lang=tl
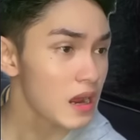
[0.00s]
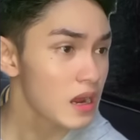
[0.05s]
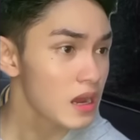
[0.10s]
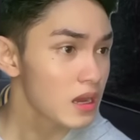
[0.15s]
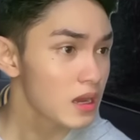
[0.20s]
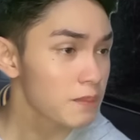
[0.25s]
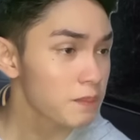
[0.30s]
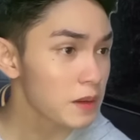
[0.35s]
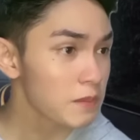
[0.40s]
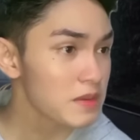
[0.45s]

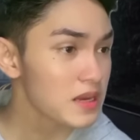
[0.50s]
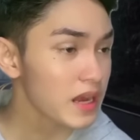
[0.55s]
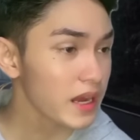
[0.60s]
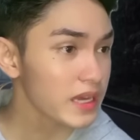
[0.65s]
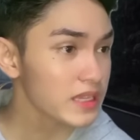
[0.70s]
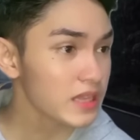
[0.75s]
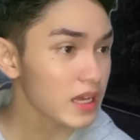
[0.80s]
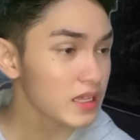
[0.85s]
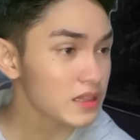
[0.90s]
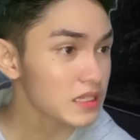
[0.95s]
Kapag may
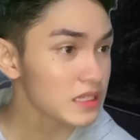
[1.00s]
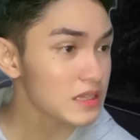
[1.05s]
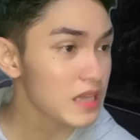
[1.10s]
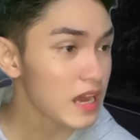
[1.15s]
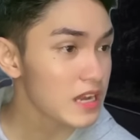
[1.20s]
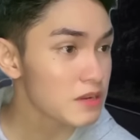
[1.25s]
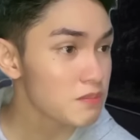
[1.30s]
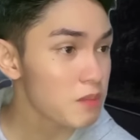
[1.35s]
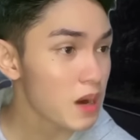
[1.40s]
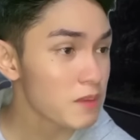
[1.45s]
nakita kang tindahan
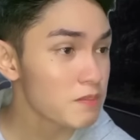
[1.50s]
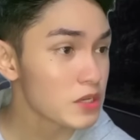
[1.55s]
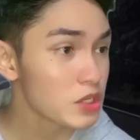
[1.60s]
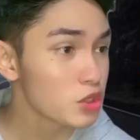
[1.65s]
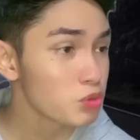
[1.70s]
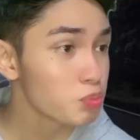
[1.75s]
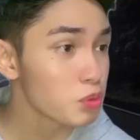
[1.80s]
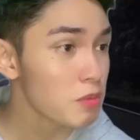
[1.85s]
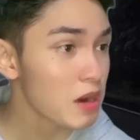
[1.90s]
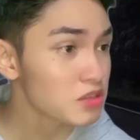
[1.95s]
ng barbecue,
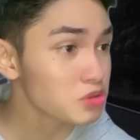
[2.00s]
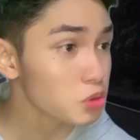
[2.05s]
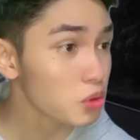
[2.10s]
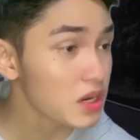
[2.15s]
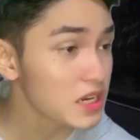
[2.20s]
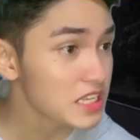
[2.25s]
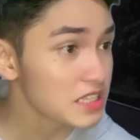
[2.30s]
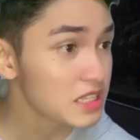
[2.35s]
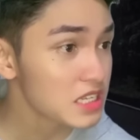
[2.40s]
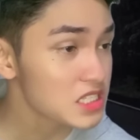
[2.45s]
pumasok ka,
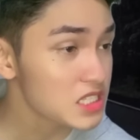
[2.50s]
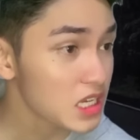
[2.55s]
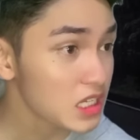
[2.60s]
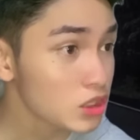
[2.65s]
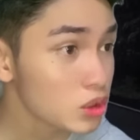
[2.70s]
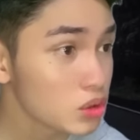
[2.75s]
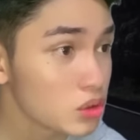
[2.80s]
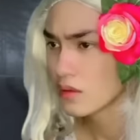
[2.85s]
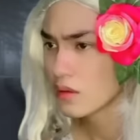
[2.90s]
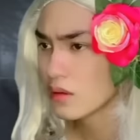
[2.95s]
ligtas ka
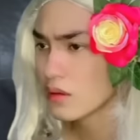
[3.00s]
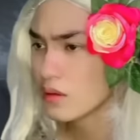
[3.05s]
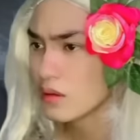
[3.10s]
doon.